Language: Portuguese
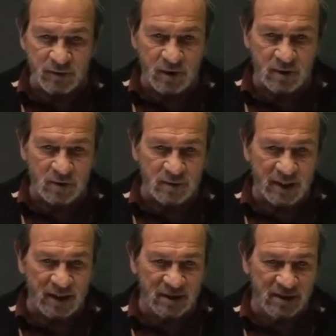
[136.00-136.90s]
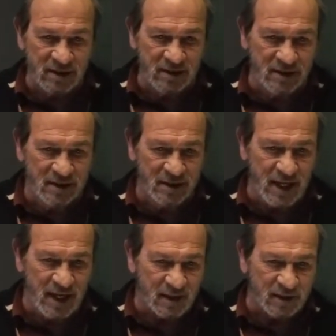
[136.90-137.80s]
Cada estrada
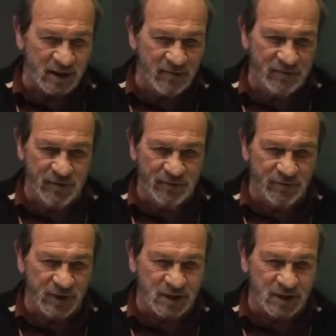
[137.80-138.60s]
termina em morte,